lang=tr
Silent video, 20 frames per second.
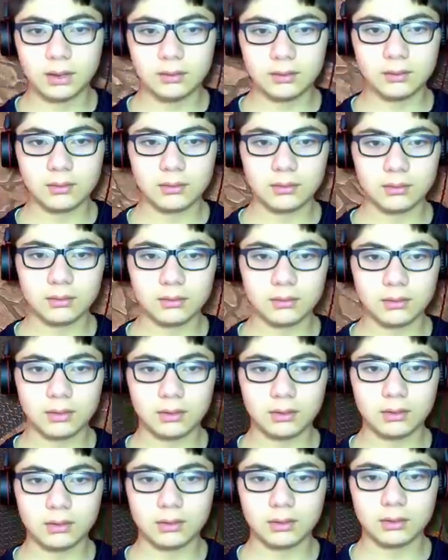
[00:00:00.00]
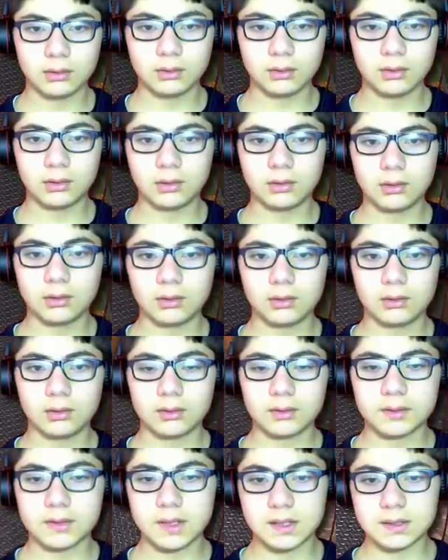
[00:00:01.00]
Git. Allah Allah.
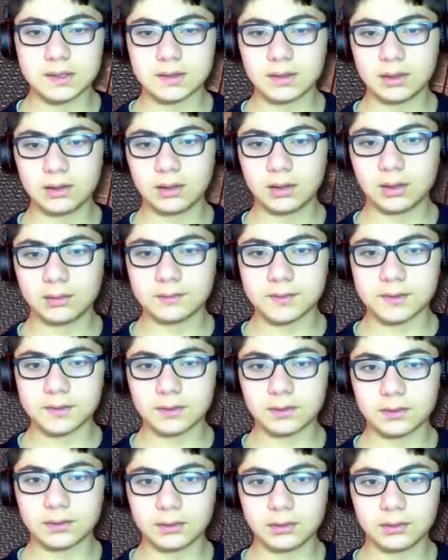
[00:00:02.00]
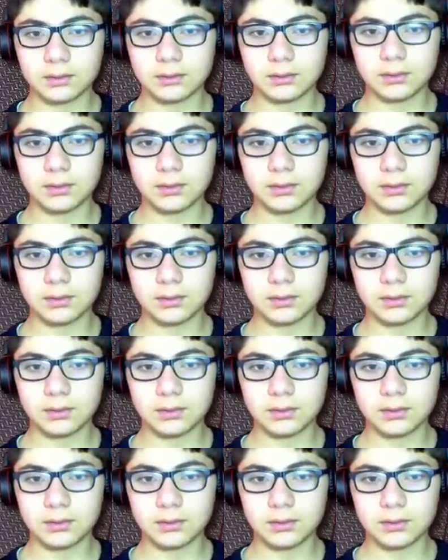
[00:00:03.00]
8 tane kalmış zaten.